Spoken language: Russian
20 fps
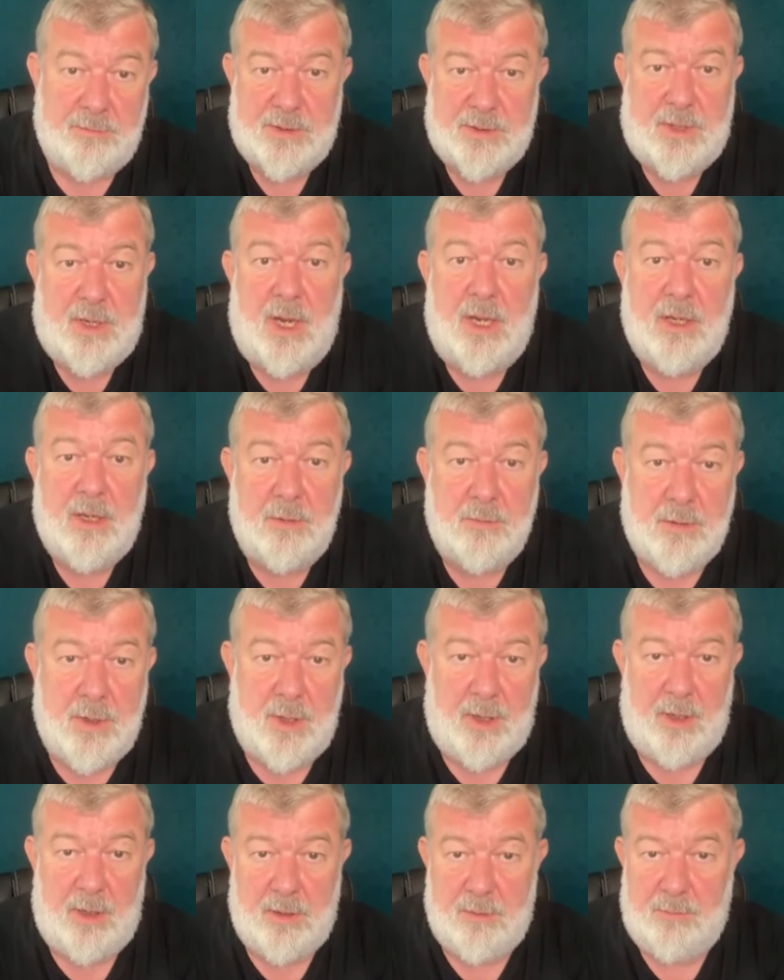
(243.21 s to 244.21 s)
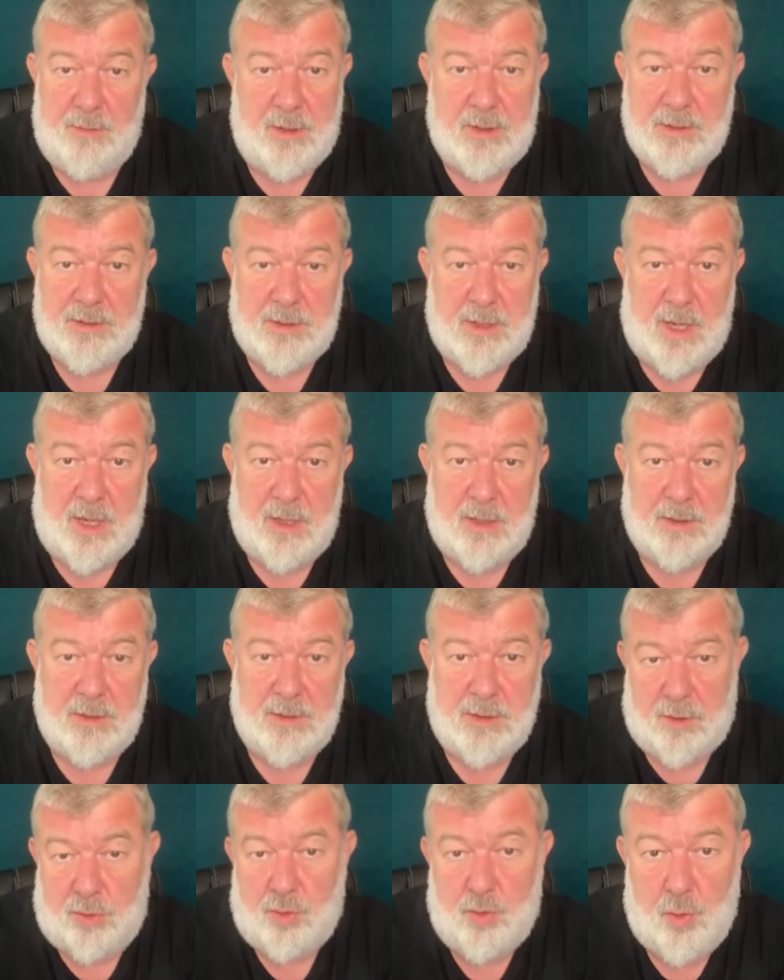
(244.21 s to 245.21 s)
За каким хреном они стали
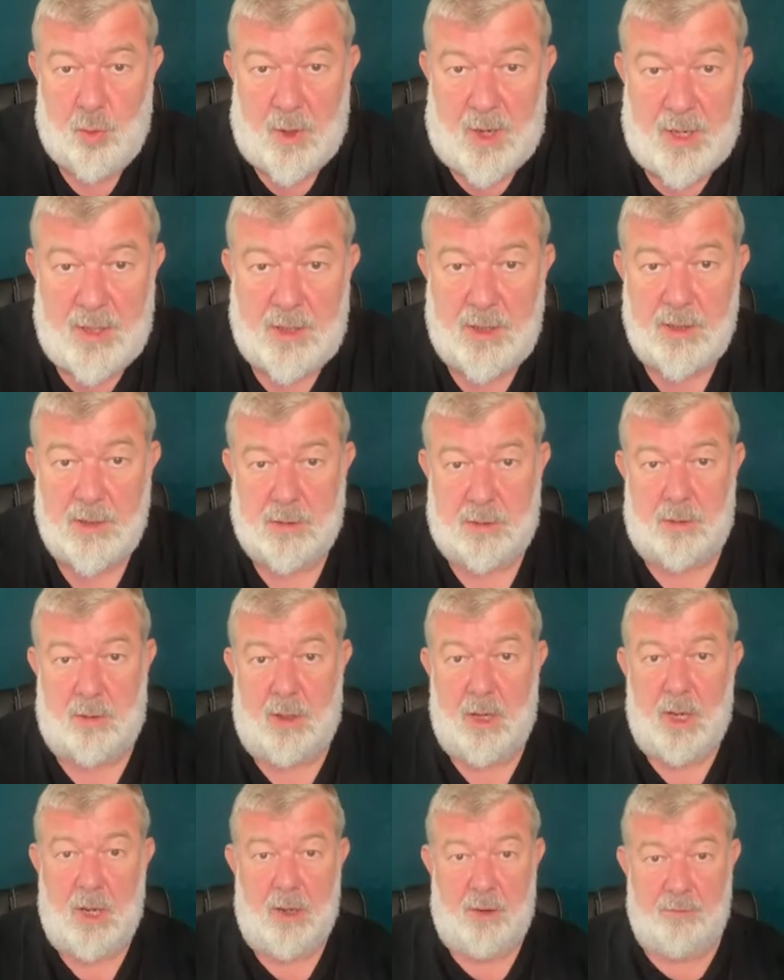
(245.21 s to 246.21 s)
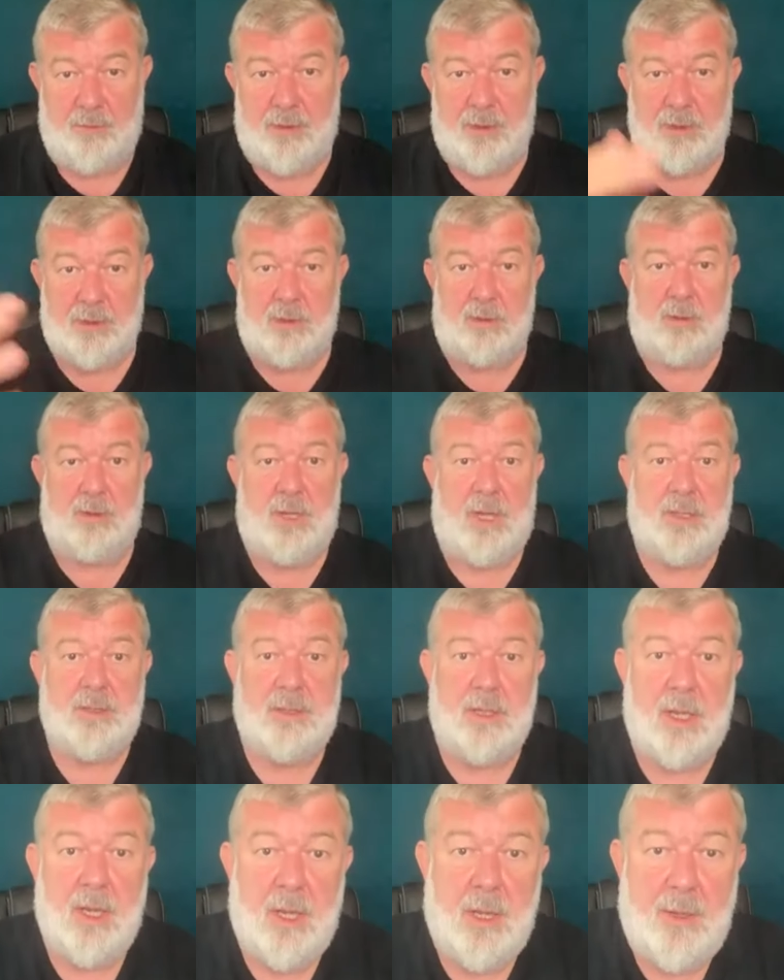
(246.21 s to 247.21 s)
делать? Дураки, что В
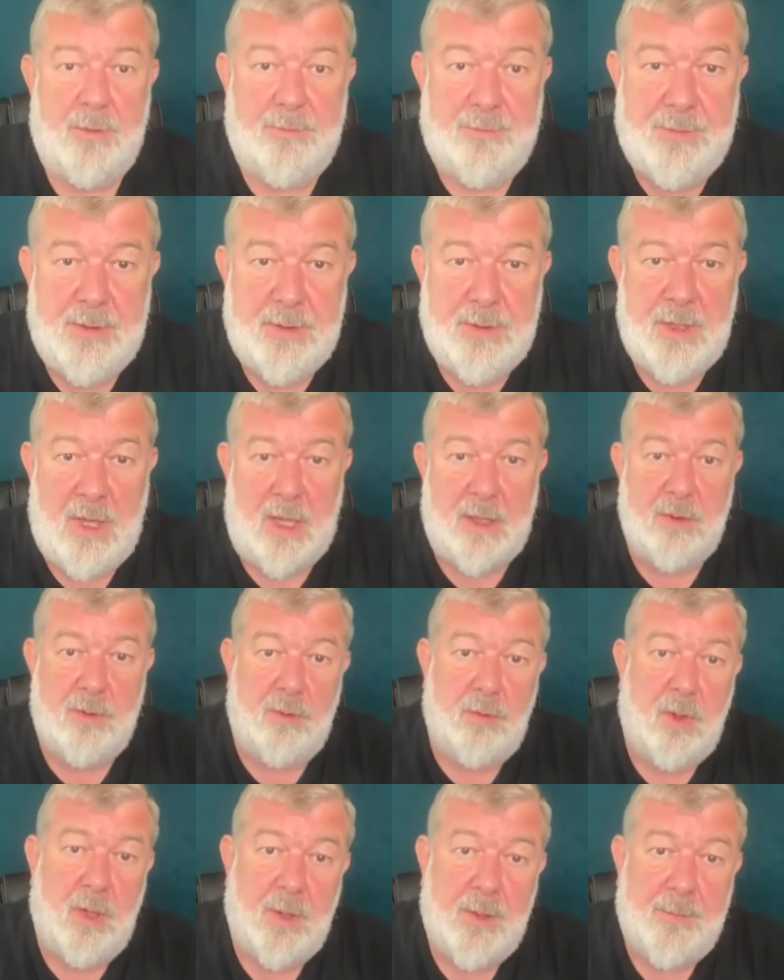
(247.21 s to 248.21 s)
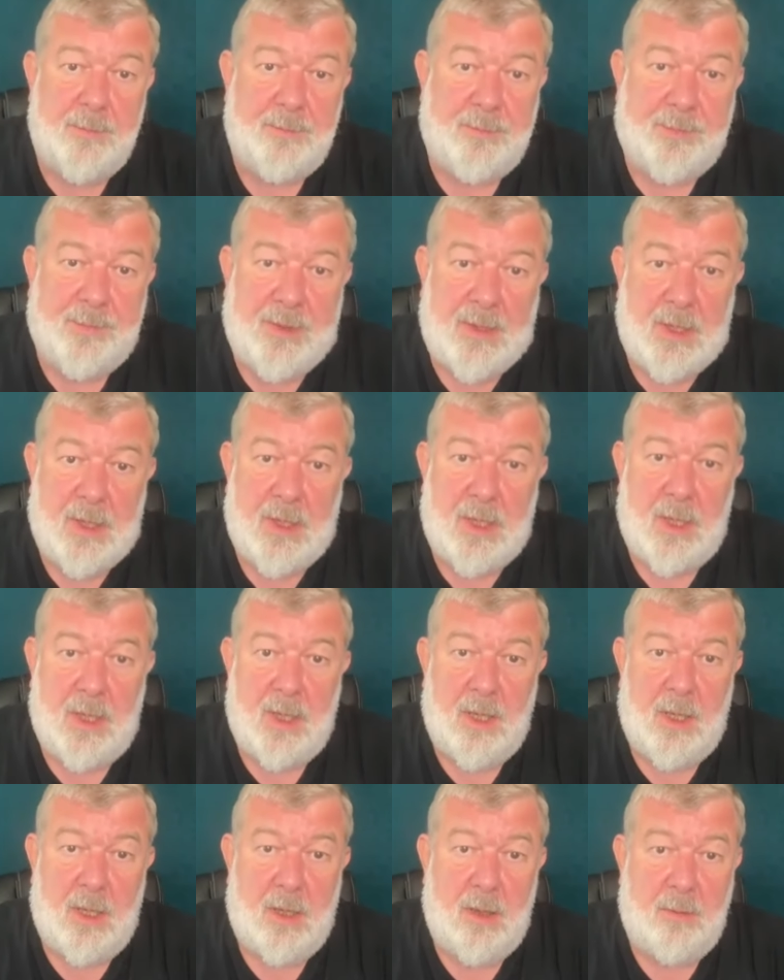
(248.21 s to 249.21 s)
результате на Дону
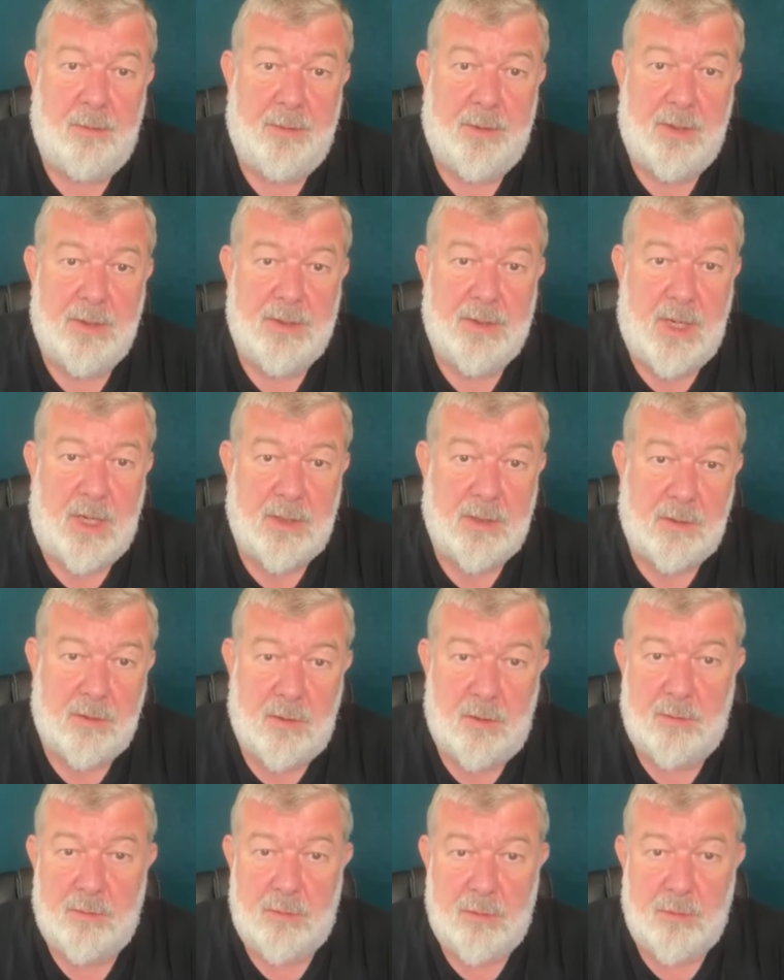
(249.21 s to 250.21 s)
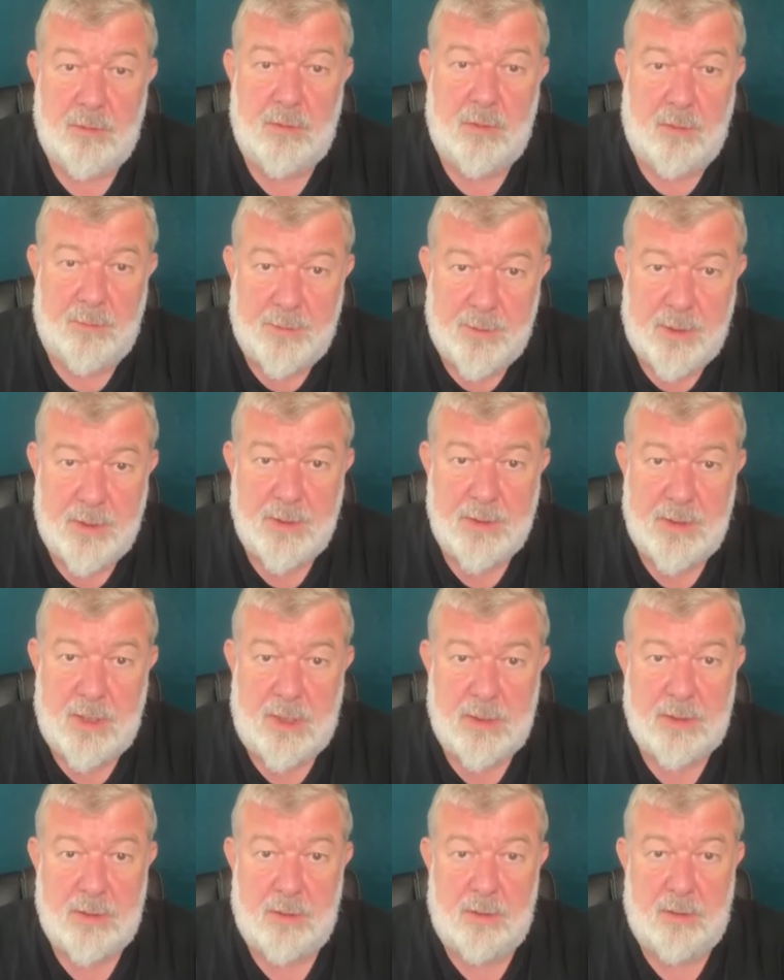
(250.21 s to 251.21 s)
э, произошло то, что
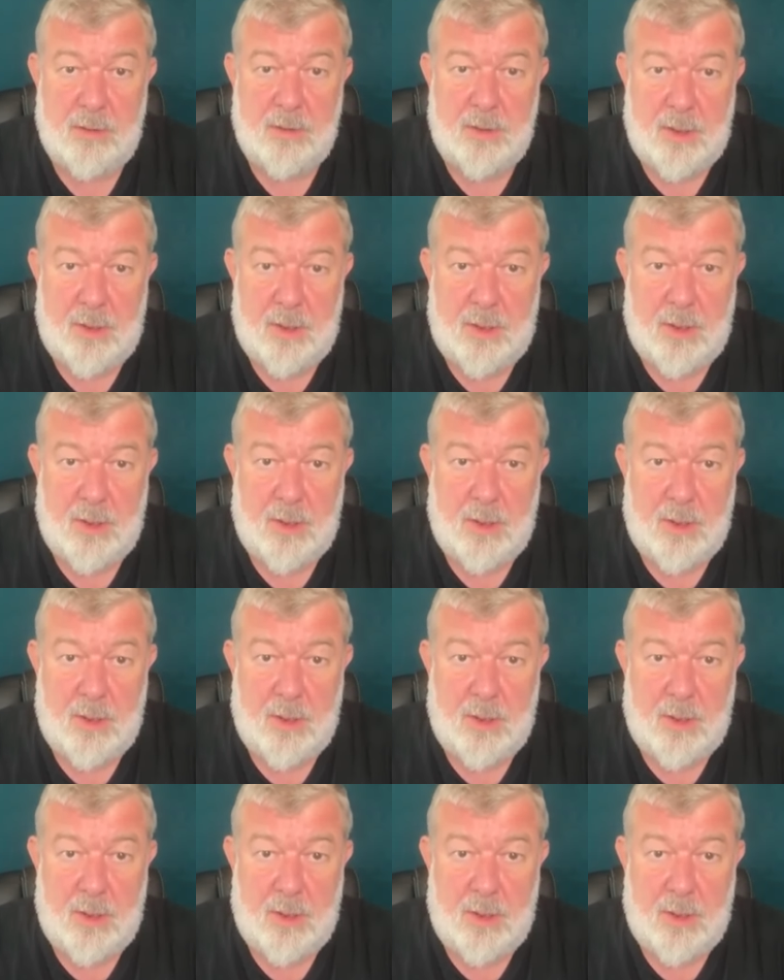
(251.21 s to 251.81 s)
произошло. Да?